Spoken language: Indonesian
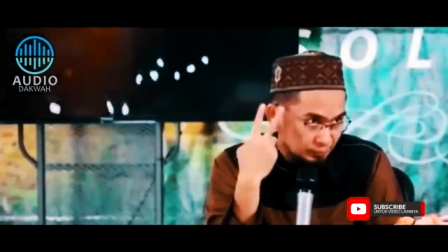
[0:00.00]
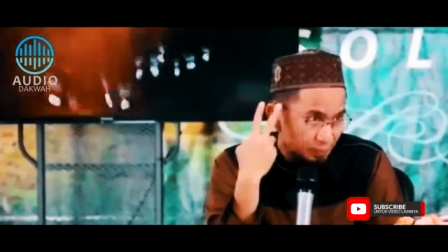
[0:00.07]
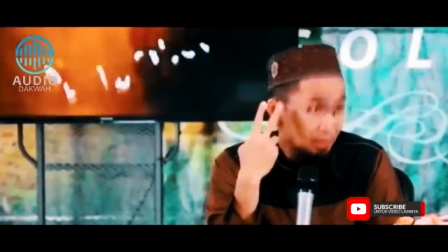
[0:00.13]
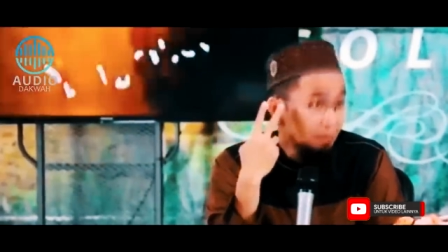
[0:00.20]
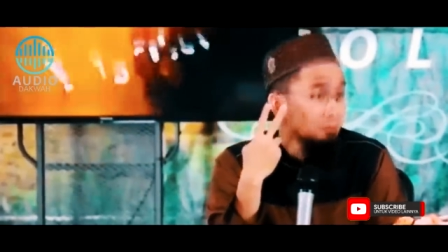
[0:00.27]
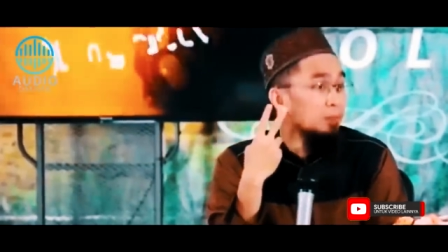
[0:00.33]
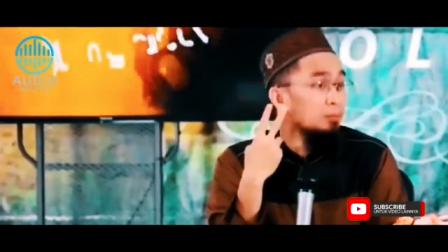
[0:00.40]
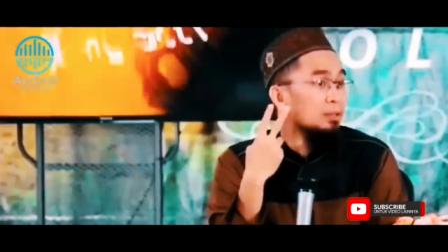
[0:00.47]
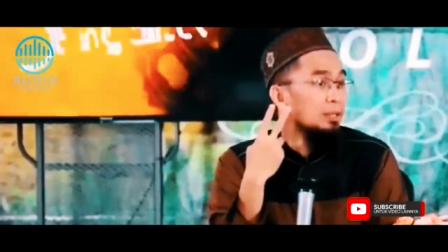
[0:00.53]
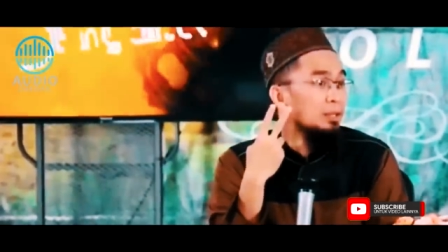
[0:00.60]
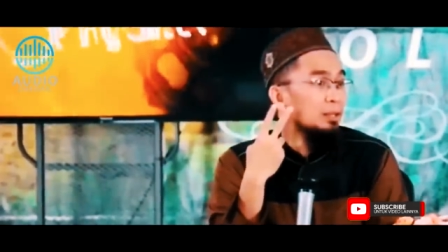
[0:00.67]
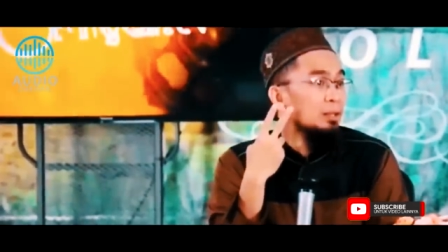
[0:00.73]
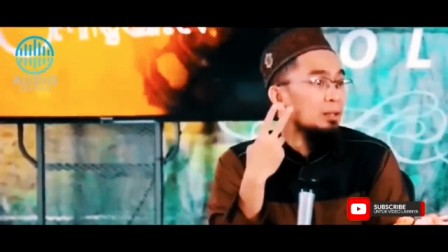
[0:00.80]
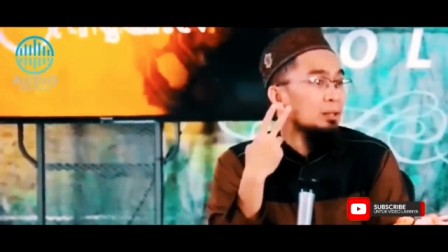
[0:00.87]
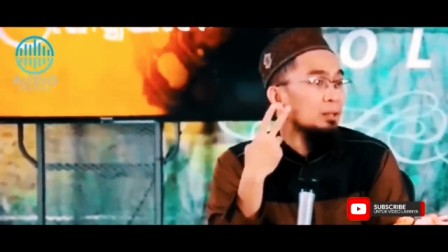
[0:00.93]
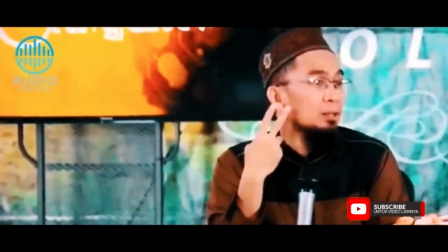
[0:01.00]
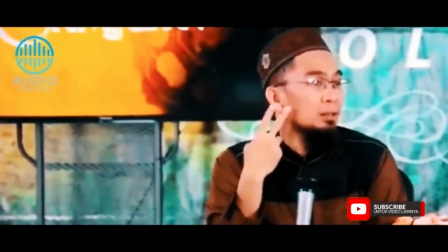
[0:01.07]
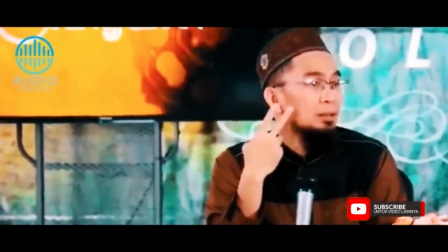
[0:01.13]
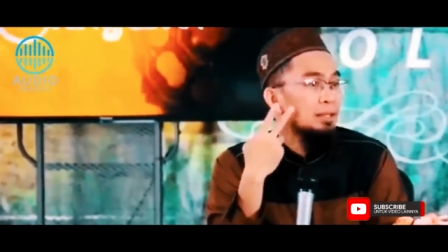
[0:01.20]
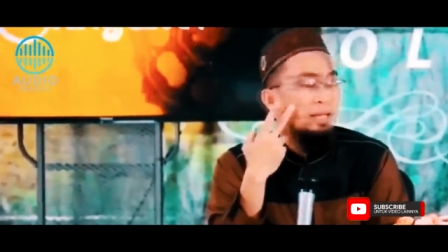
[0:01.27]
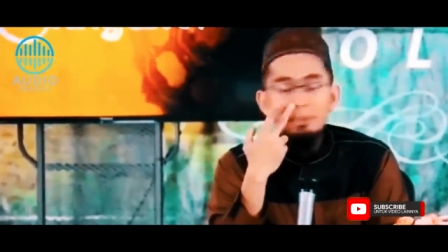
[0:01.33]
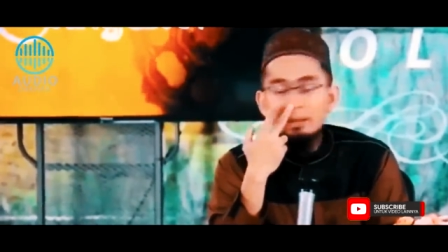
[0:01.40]
Ingat baik-baik.
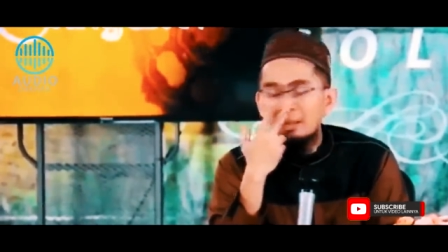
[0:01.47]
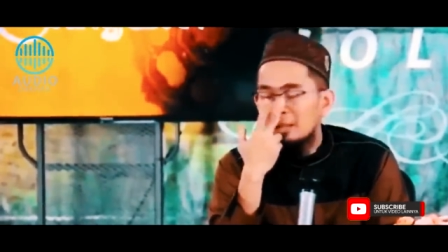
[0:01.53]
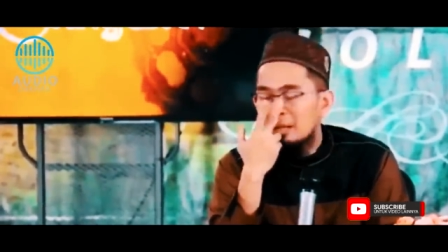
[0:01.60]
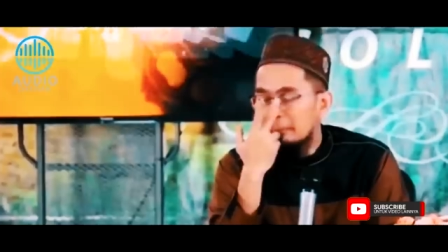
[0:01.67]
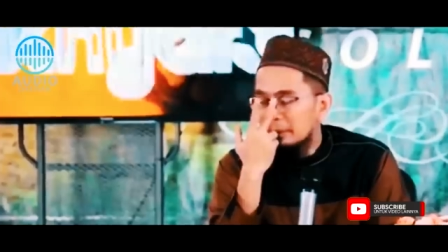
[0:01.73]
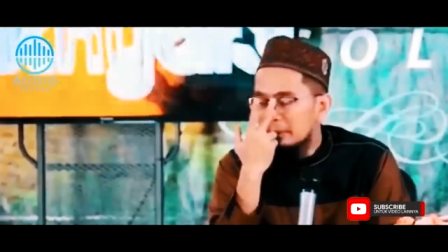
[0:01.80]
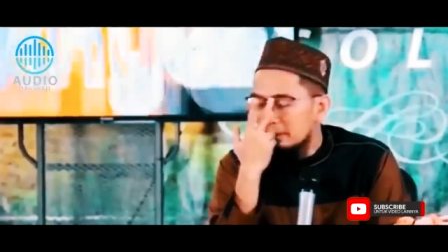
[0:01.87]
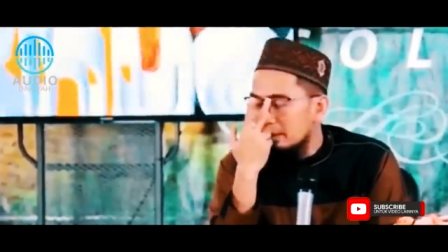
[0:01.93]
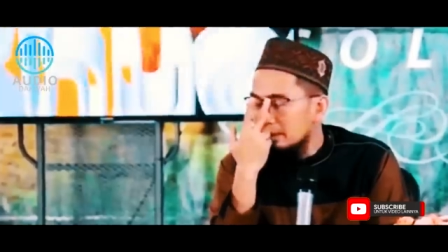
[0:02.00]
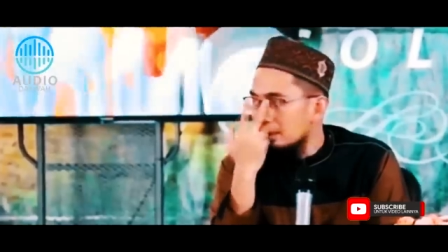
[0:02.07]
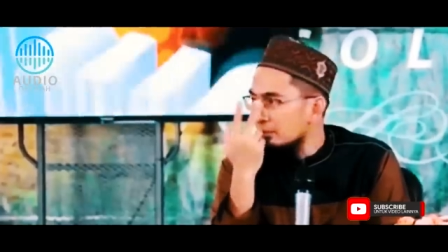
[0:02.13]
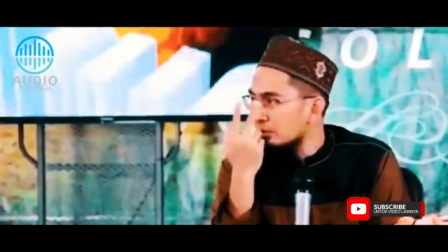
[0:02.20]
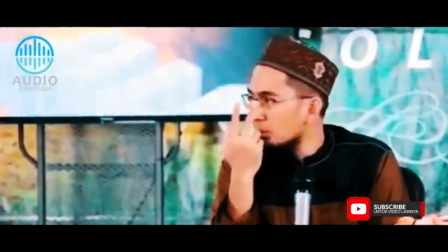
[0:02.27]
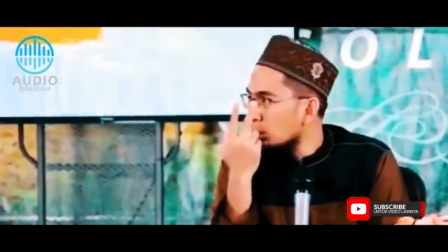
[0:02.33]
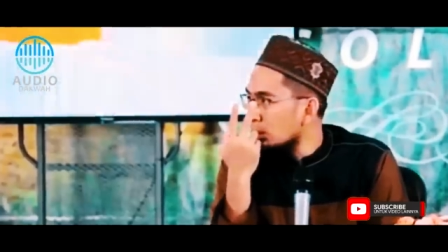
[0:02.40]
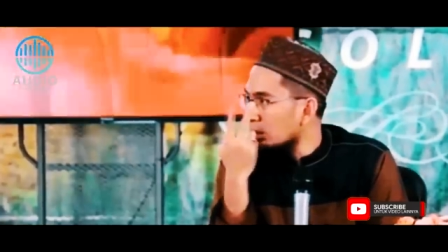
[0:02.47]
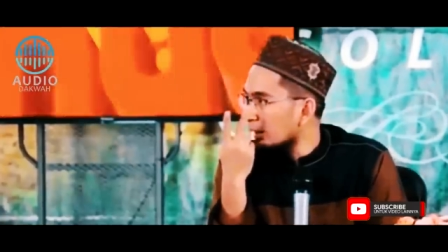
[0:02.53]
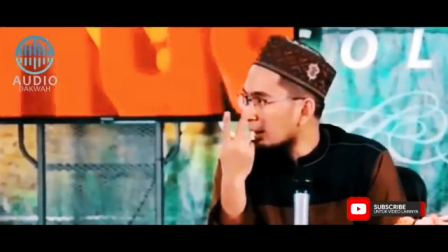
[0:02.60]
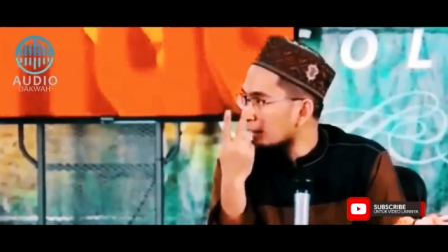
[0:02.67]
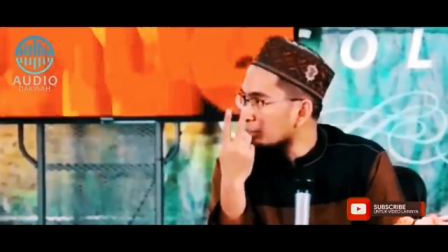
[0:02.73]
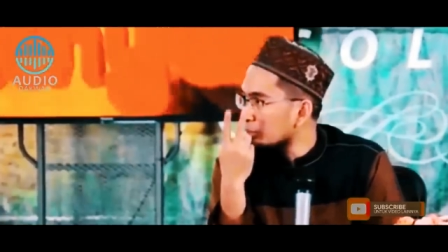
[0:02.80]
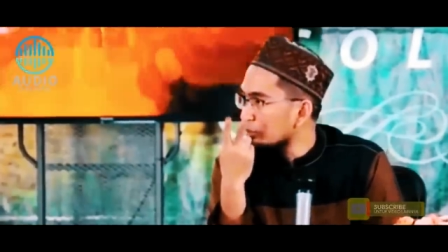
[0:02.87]
Dari mana dapatnya redaksi dua
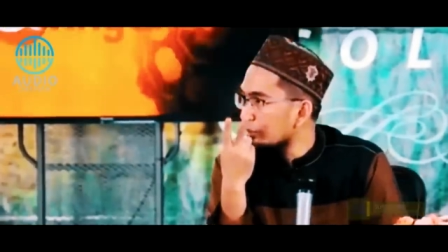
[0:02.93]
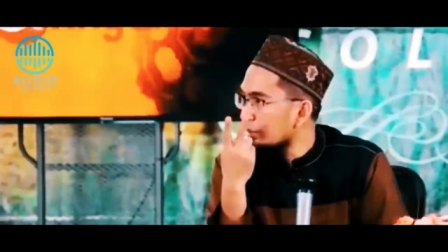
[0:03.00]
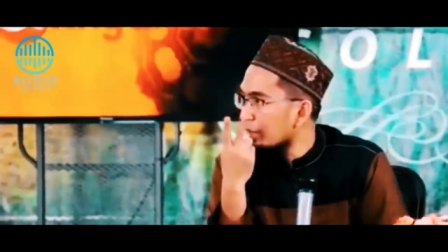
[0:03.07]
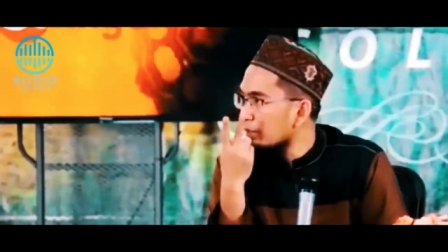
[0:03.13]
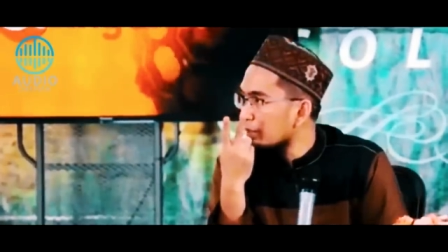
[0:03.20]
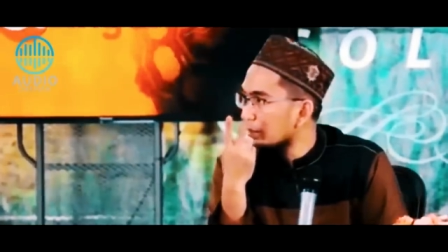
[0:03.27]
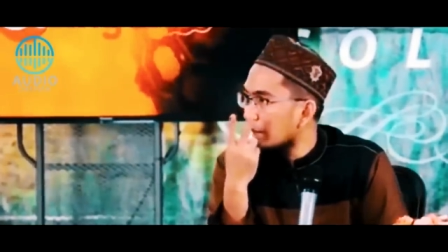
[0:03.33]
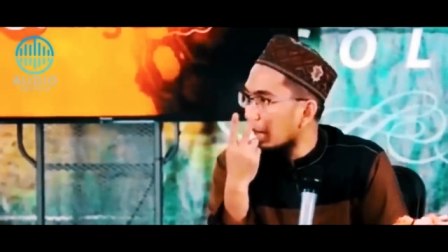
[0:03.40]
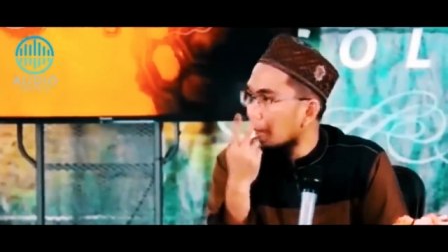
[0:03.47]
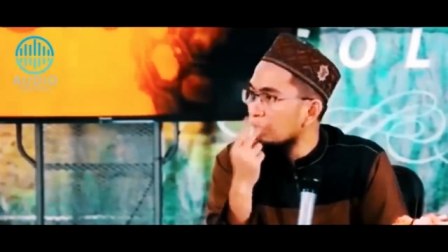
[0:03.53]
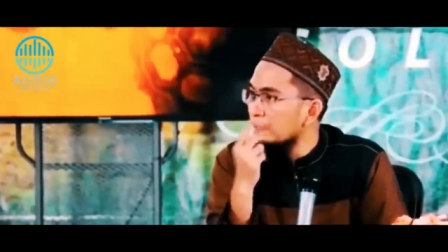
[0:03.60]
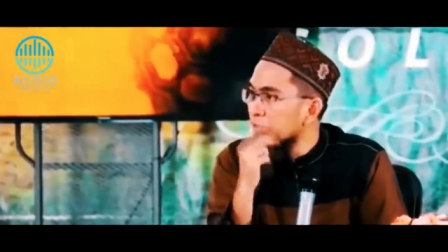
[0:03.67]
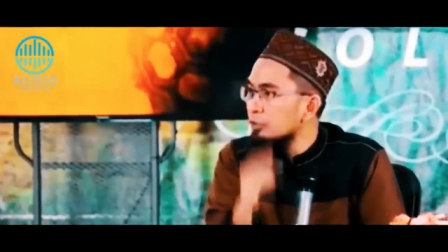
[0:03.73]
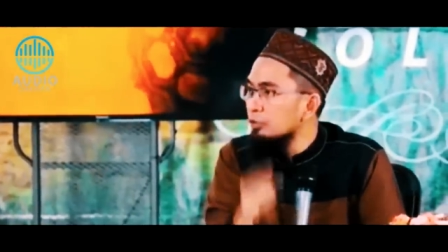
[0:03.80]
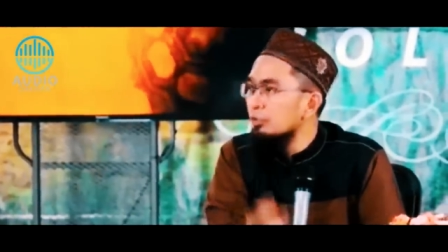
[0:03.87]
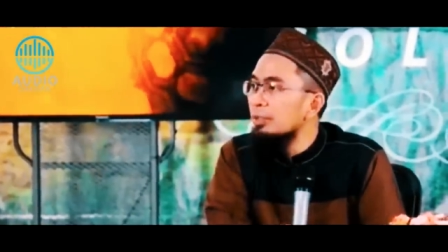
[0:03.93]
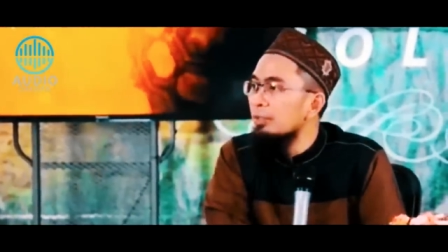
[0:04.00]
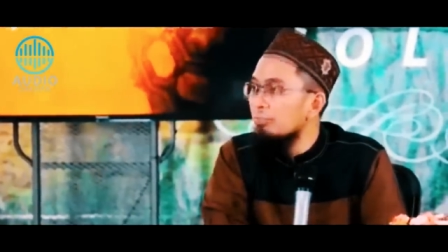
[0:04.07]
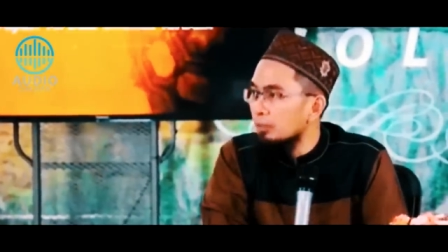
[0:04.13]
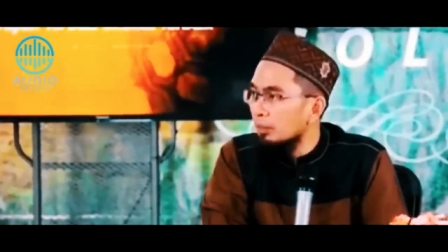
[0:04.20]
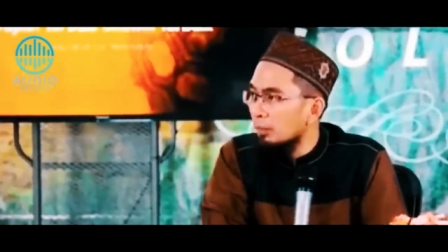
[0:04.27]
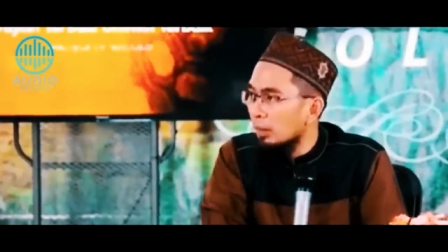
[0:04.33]
rakaat Ustaz? Di hadis
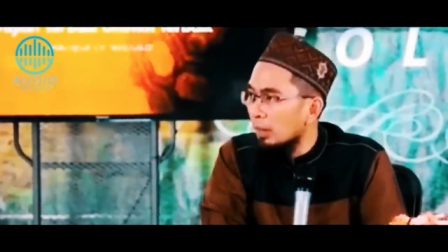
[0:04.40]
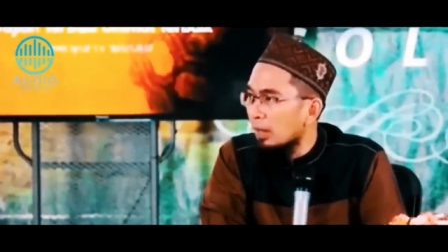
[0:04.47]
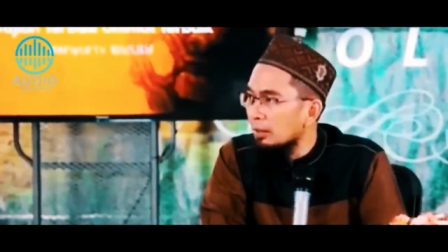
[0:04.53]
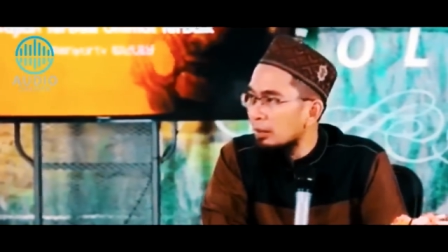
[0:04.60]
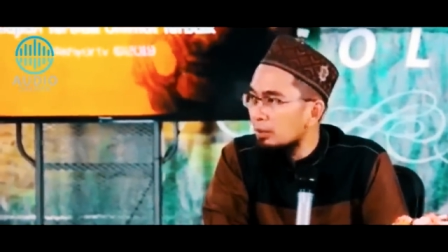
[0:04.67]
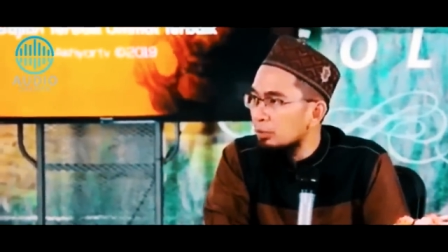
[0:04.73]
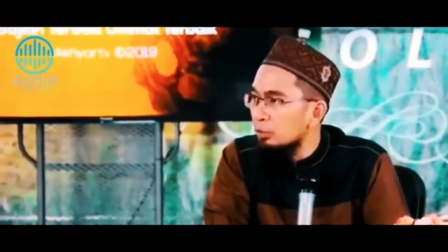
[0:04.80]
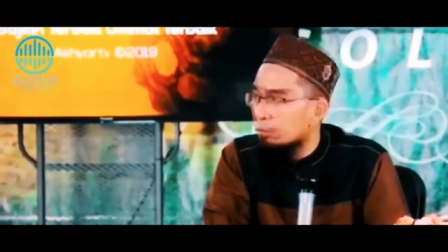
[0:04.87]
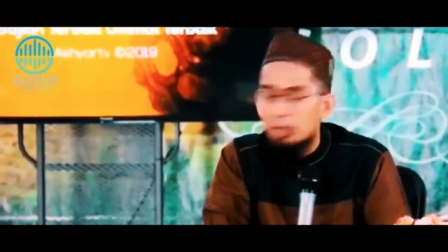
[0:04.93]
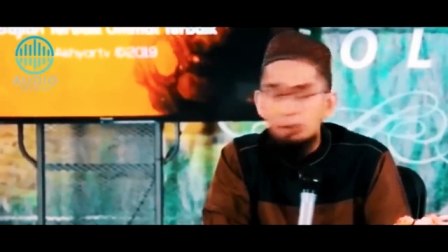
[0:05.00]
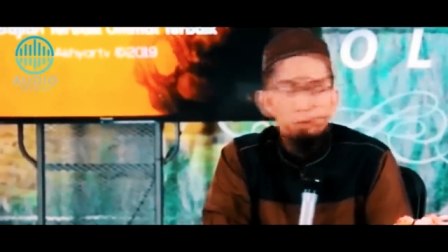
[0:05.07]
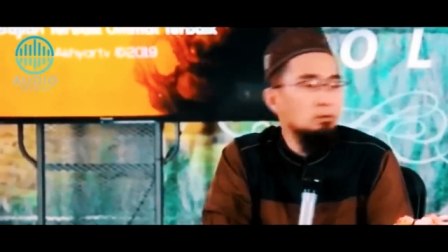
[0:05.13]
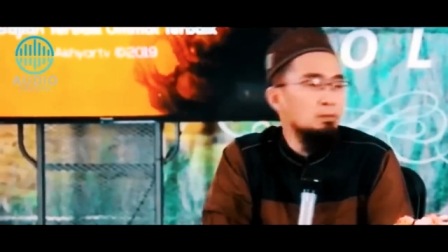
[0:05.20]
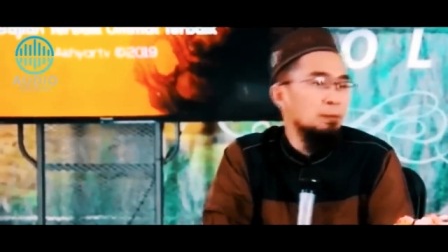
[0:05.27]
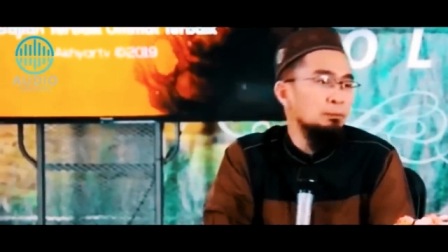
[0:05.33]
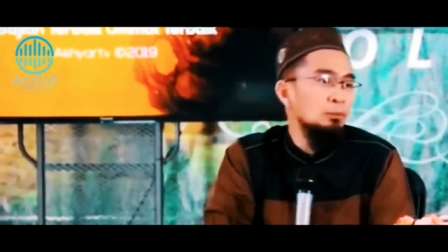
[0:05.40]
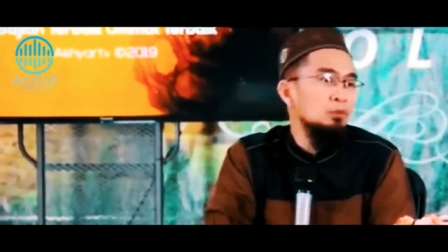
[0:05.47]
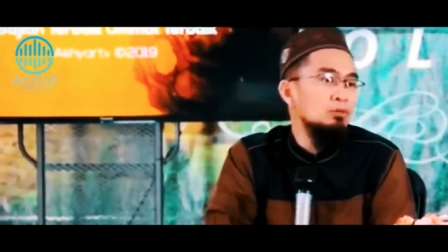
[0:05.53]
Muslim, nomor hadis 749.